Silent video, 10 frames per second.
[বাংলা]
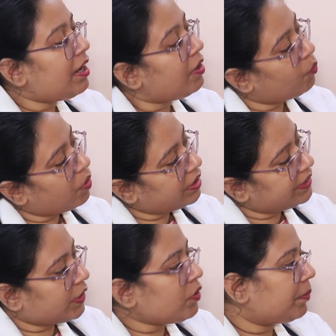বা ওয়ার্ড
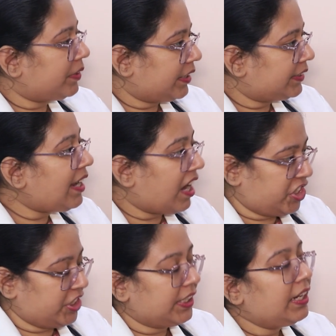থেকেও আমাদের কাছে
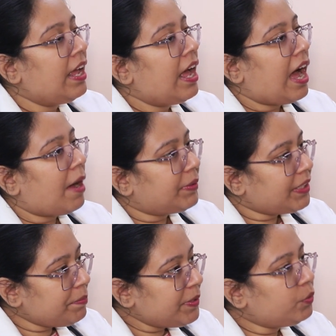আসে
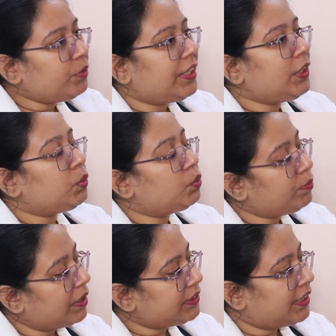আমাদের পিকুতে দু
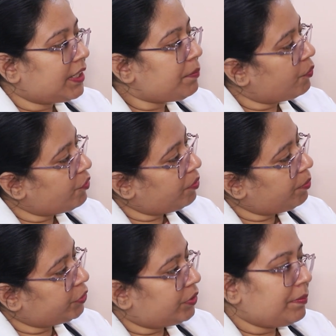মাস থেকে পনেরো
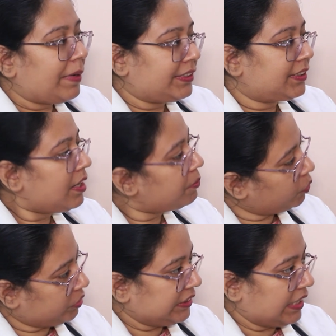বছরের বাচ্চা
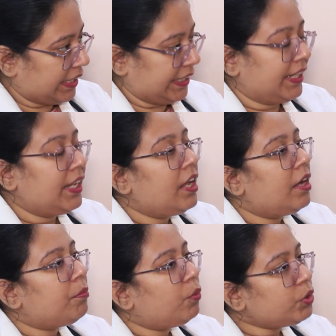ভর্তি থাকে
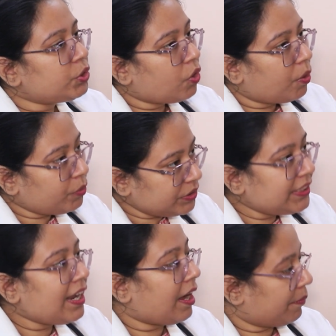মোস্ট কমন
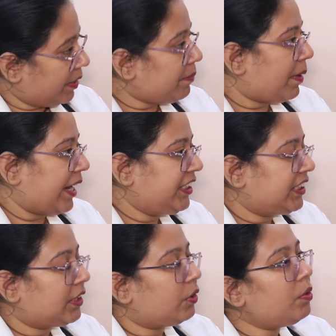যেটা আমরা পাই
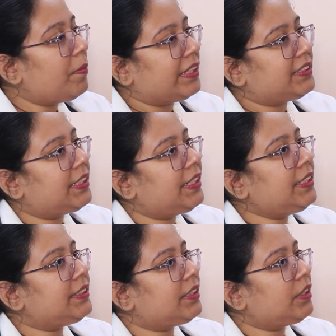সেটা হলো বাচ্চাদের
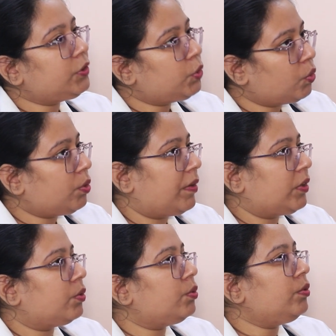যেটা ছোট
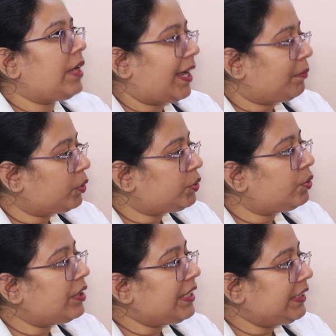মানে ধরুন এক
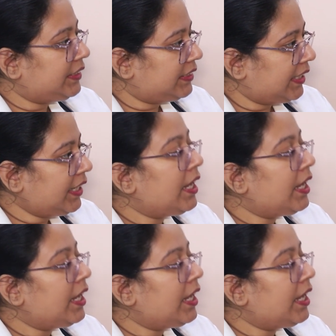বছরের নিচে